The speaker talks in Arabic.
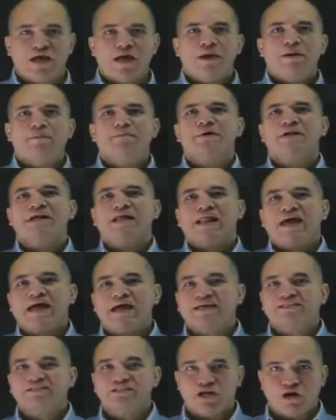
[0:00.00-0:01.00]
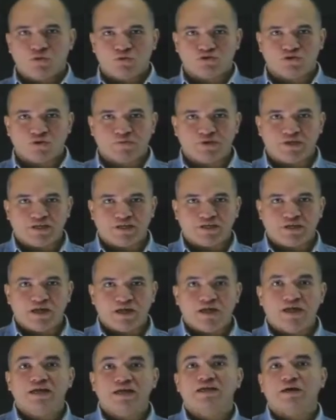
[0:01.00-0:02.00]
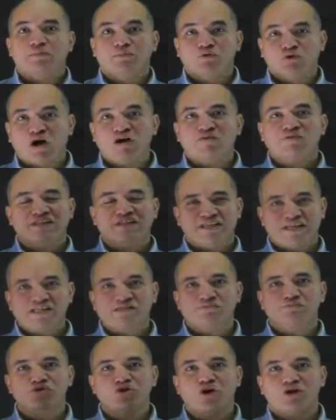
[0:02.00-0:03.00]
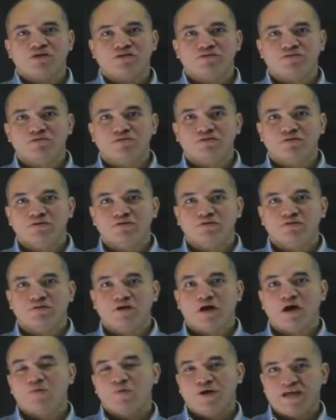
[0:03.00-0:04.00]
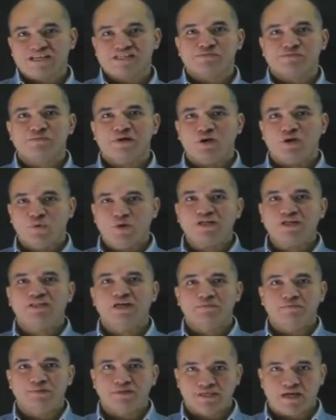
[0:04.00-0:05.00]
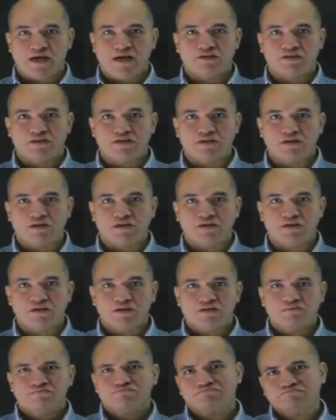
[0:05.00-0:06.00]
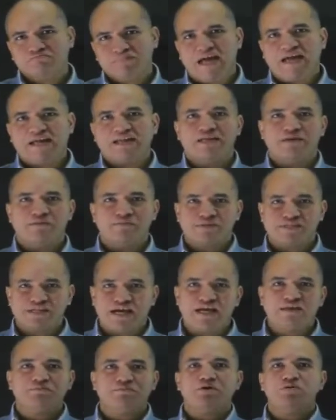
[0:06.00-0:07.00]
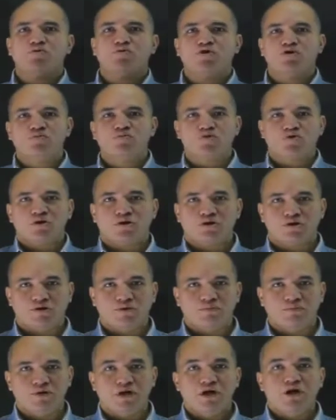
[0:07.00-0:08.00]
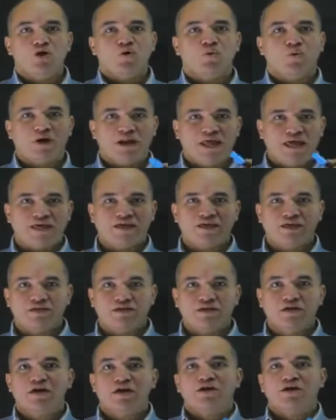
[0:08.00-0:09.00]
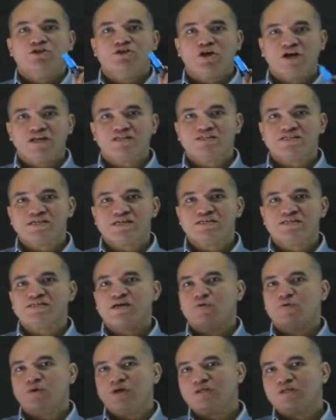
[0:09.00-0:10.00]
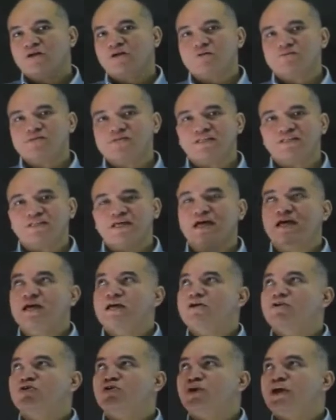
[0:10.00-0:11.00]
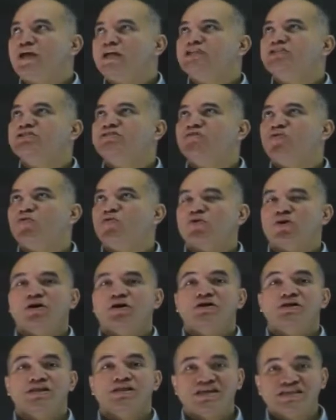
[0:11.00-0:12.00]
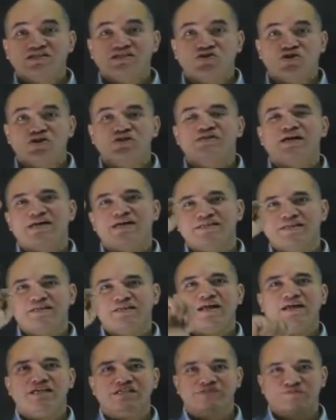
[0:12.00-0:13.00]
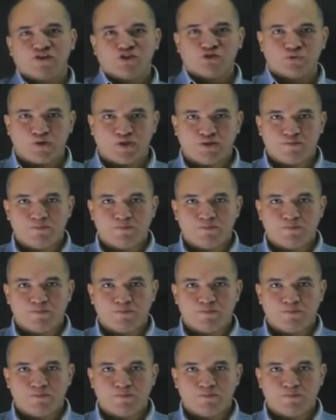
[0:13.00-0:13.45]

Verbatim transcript: من العادي او الطبيعي انك بتقف عند اسم يونت او اسم الوحده بتاع حضرتك يعني ساعات بيمر مرور الكرام ولكن يونت 6 او الوحده رقم 6 ريتش فور ذا ستارز عايزين نركز فيها شويه